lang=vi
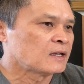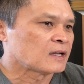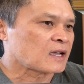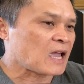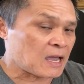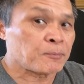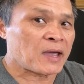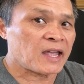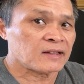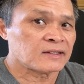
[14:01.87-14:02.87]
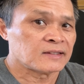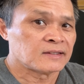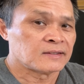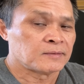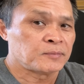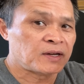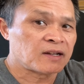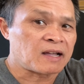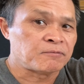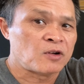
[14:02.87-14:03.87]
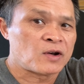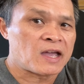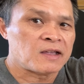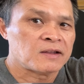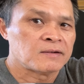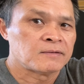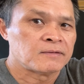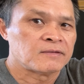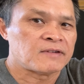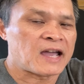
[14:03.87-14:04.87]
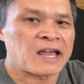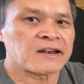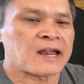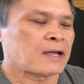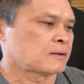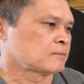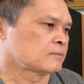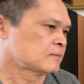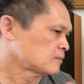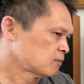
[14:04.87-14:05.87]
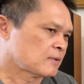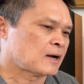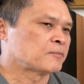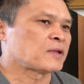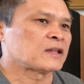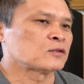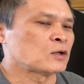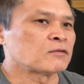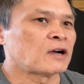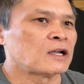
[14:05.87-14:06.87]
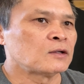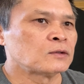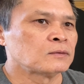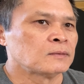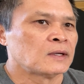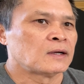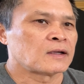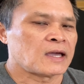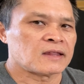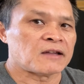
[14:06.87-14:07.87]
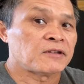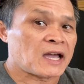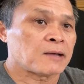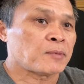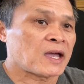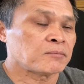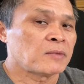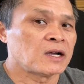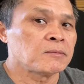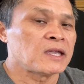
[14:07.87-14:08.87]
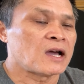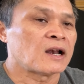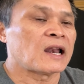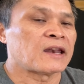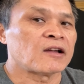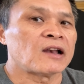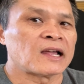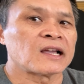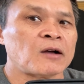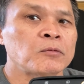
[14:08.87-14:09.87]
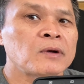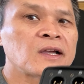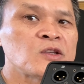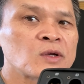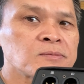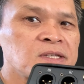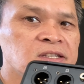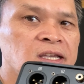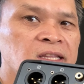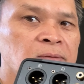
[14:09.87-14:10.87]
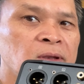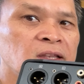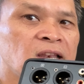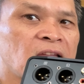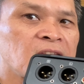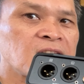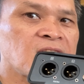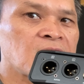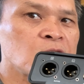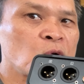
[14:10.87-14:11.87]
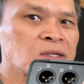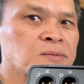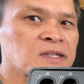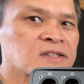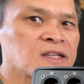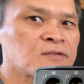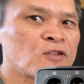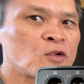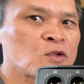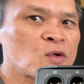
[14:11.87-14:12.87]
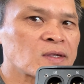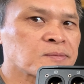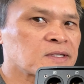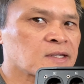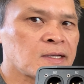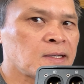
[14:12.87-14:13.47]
cái iPad Peter cắm vô đây và hát ra âm thanh tuyệt vời luôn ok tại vì ipad mới bây giờ là nó là cổng ờ, usb c thì mình lấy cái dây usb c vô usb c